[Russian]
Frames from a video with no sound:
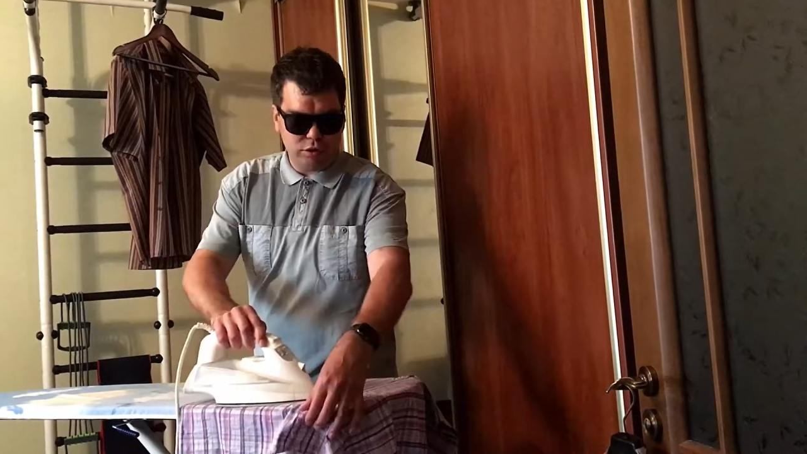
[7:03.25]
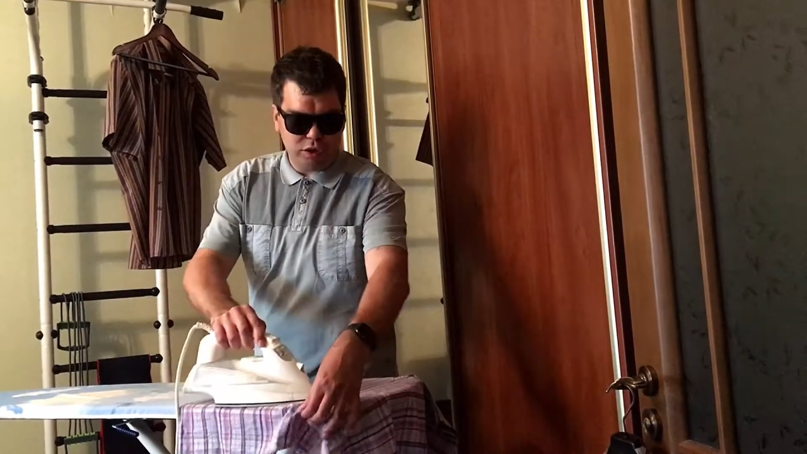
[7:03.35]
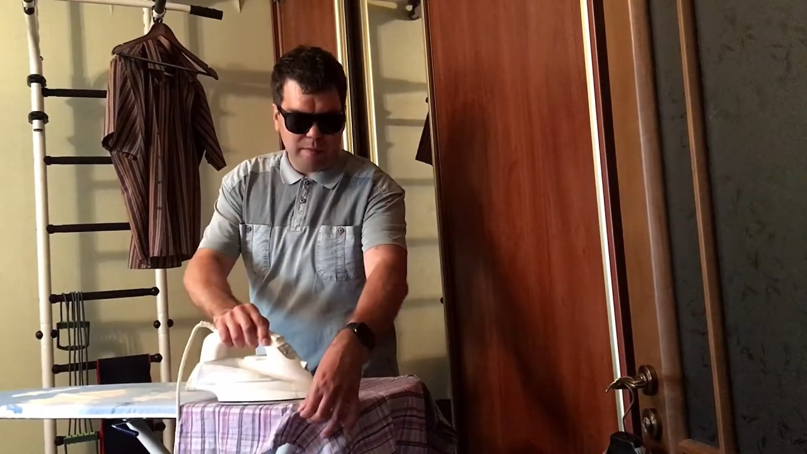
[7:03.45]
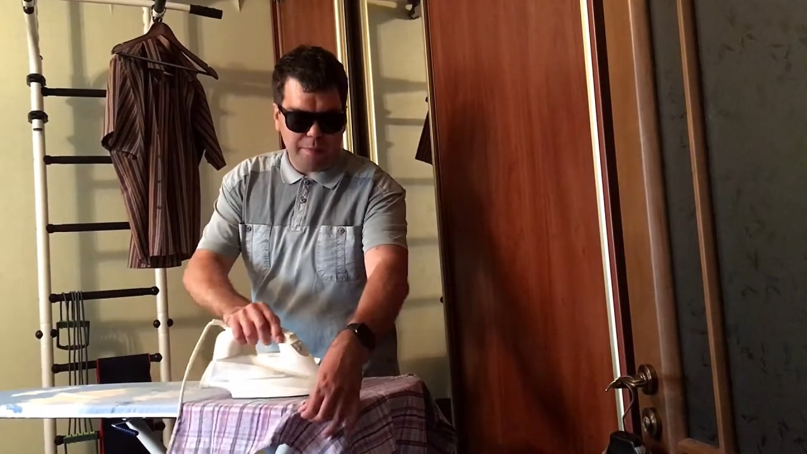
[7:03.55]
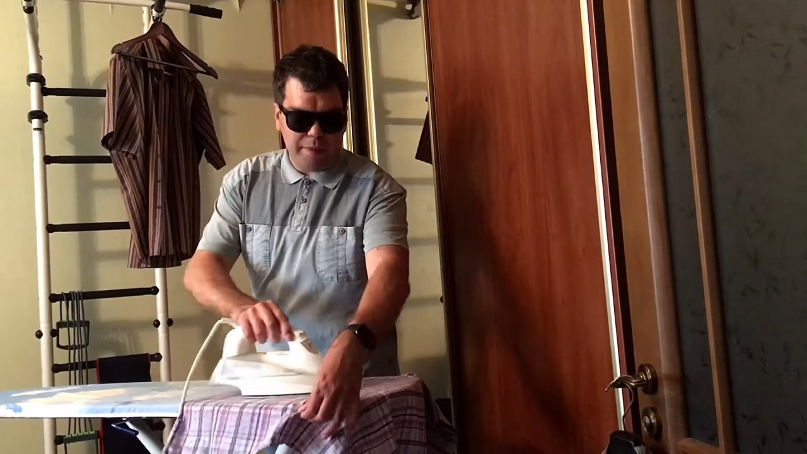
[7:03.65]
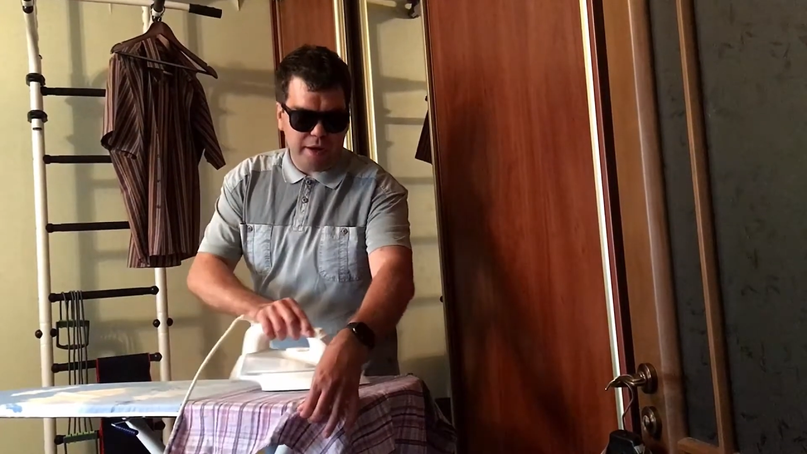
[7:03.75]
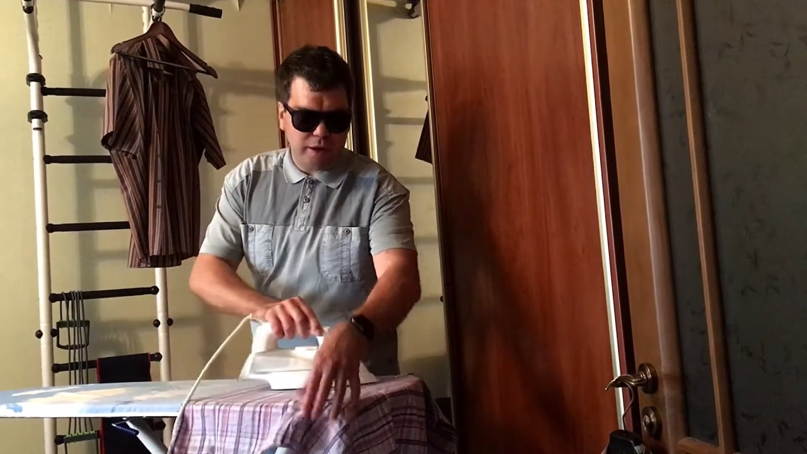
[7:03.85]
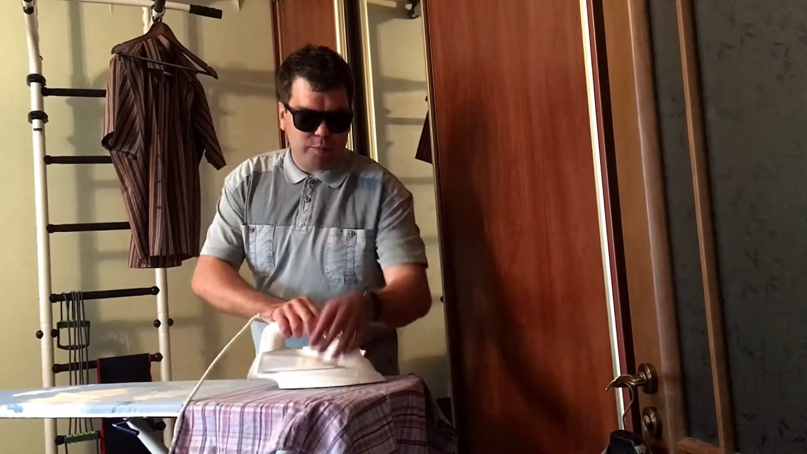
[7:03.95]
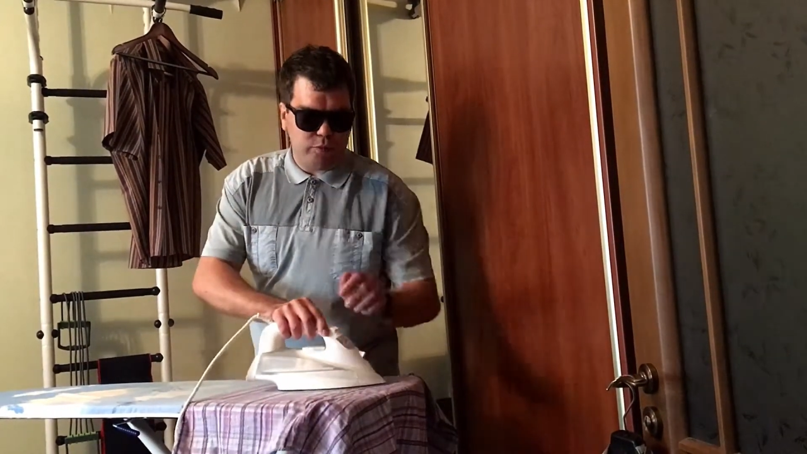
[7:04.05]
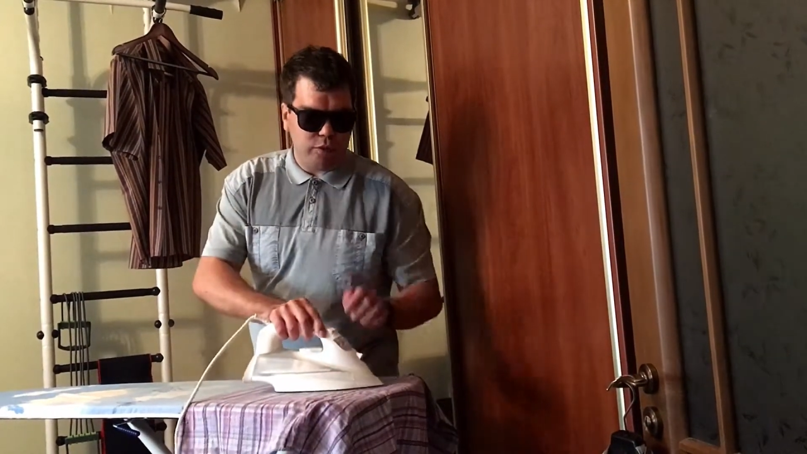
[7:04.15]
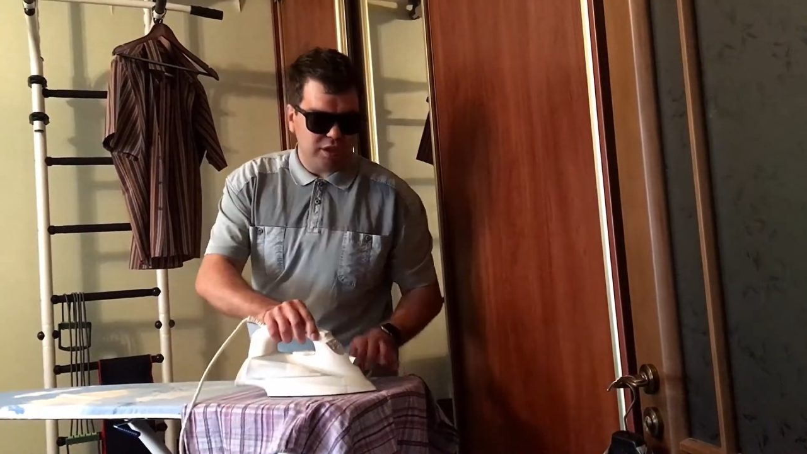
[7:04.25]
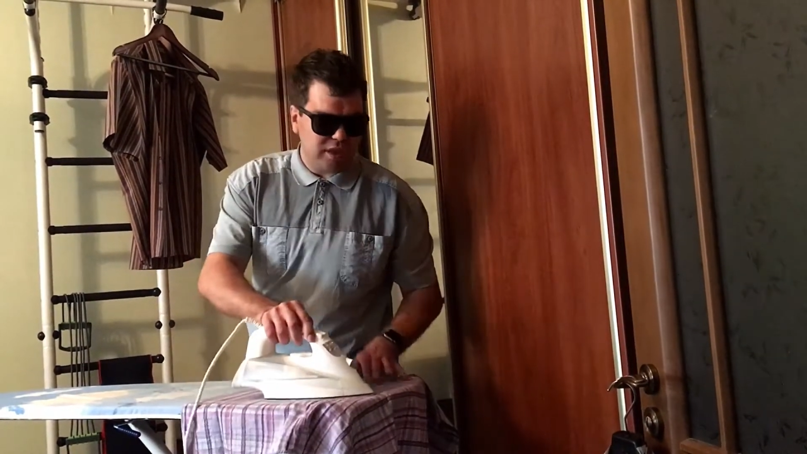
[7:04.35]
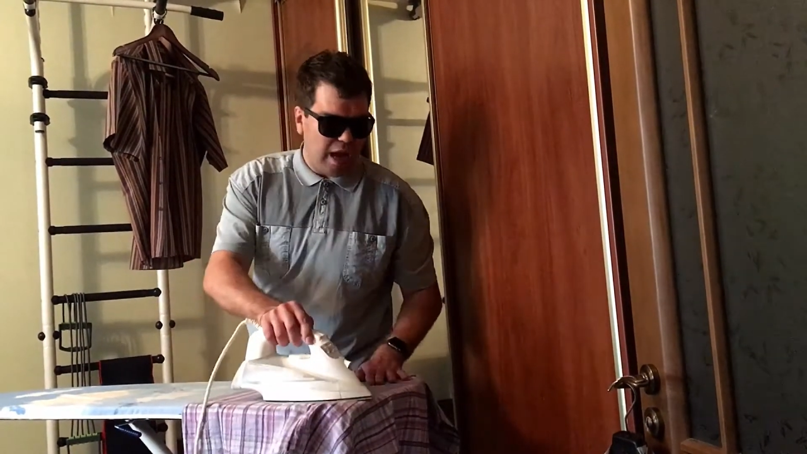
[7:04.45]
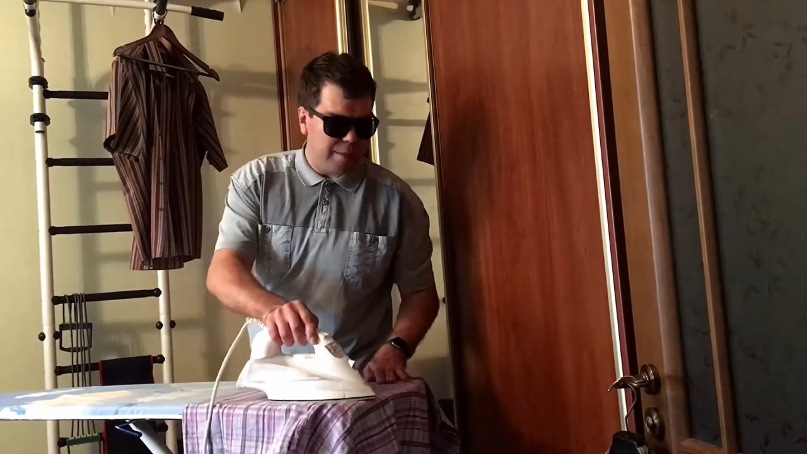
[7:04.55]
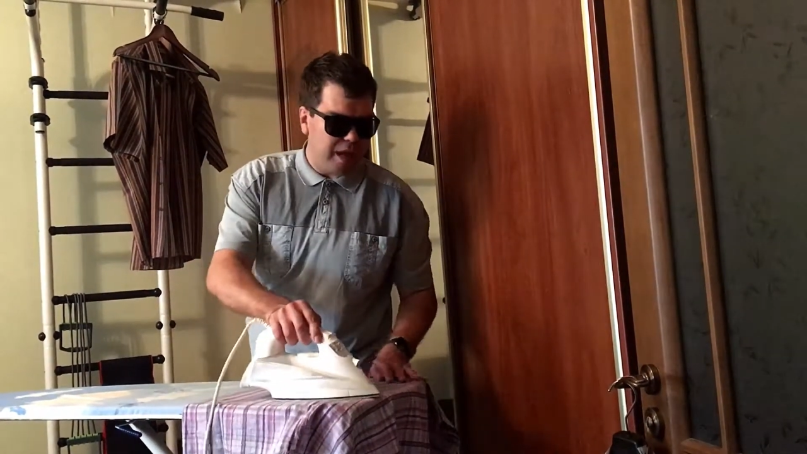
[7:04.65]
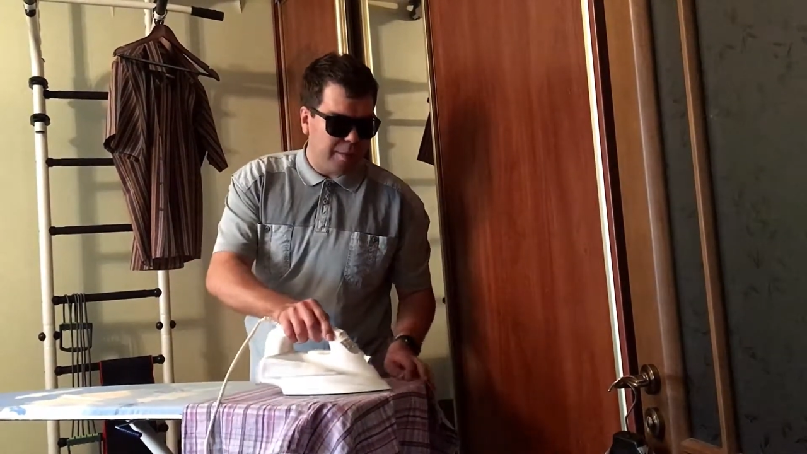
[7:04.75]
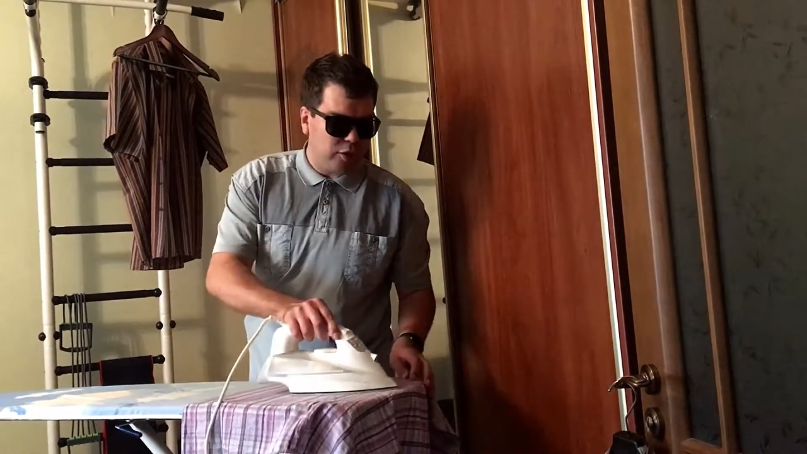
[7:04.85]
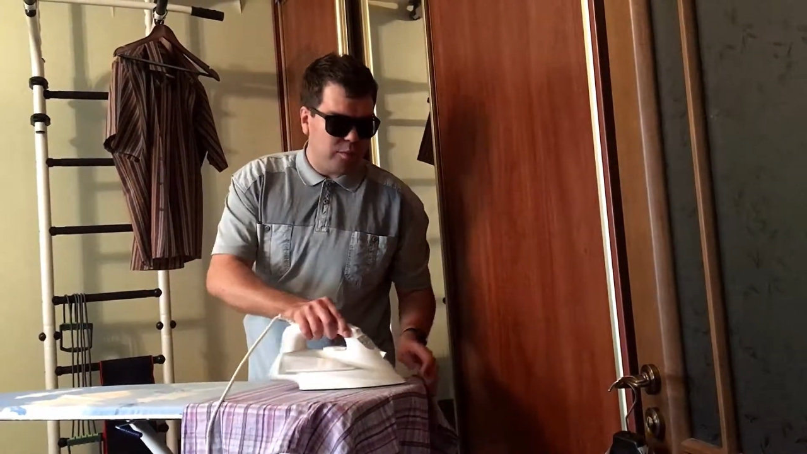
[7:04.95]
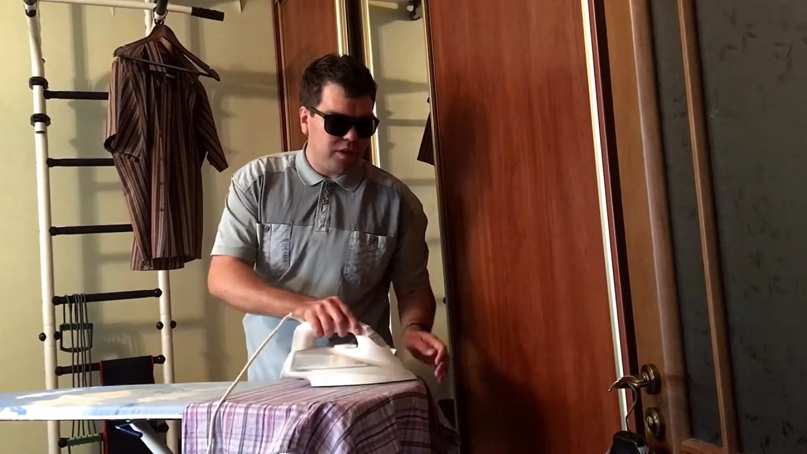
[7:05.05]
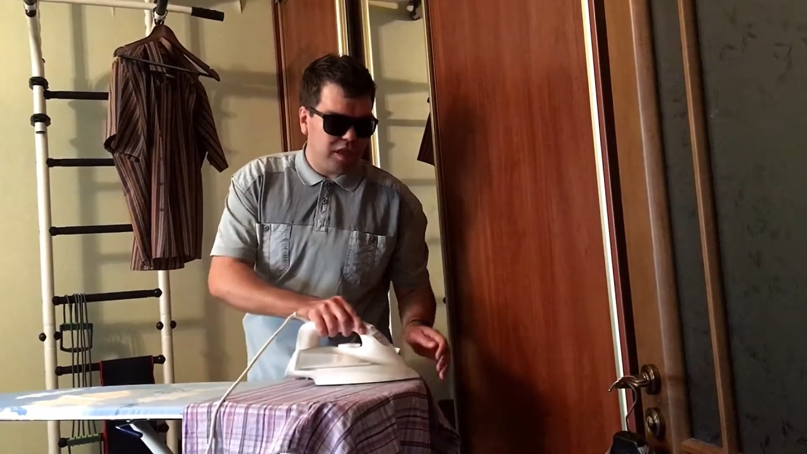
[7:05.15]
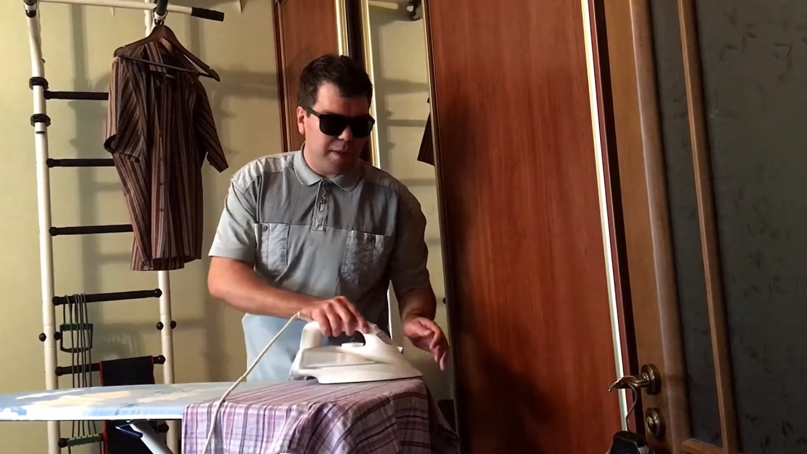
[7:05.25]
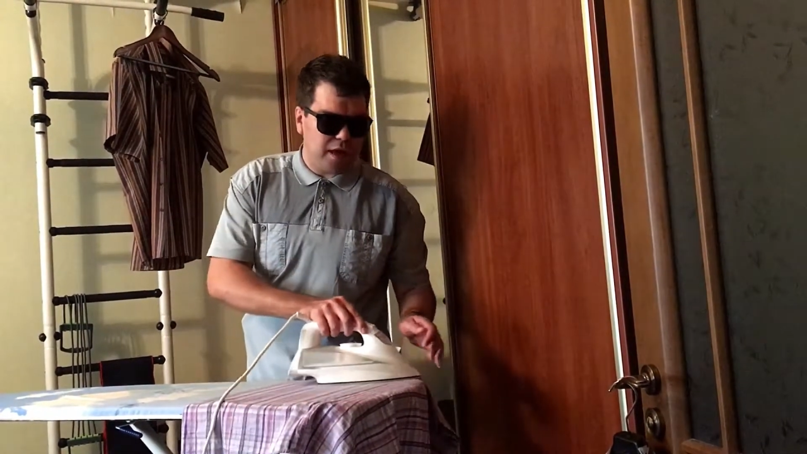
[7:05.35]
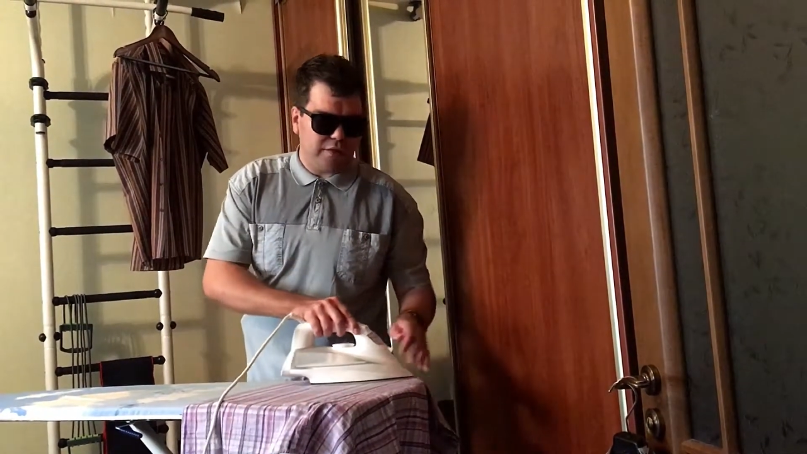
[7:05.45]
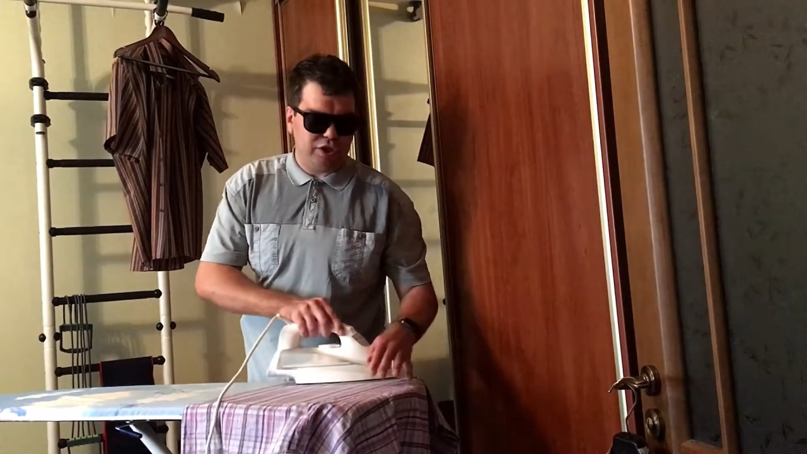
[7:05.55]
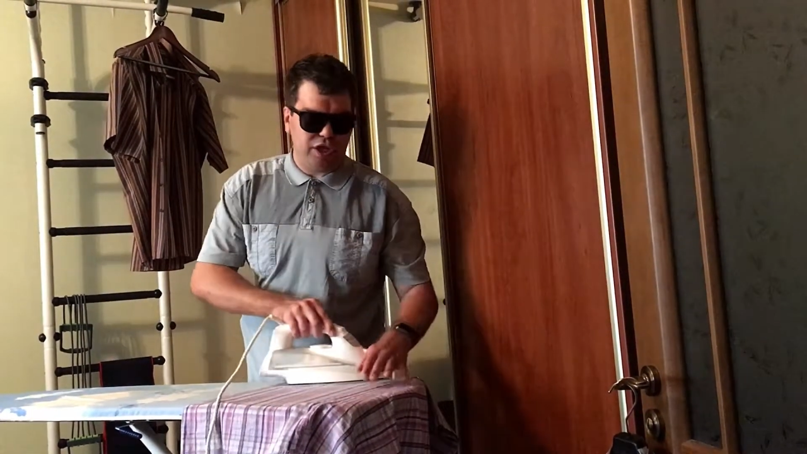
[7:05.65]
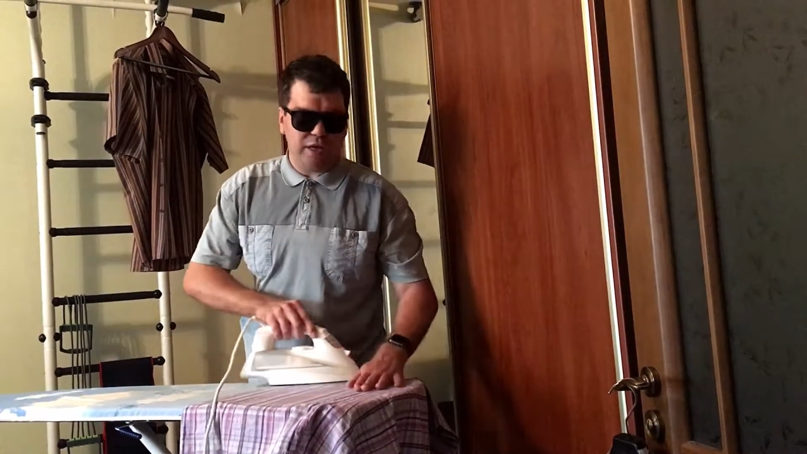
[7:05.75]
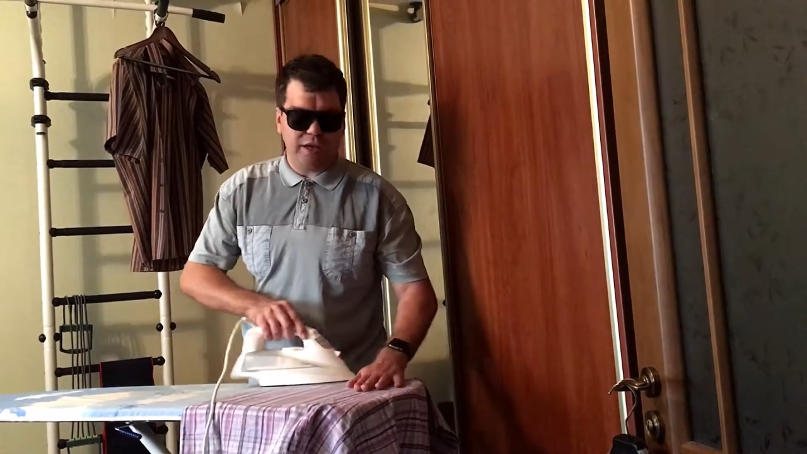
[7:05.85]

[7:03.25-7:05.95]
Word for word: тебя переедет поезд, а мне потом за тебя отвечать,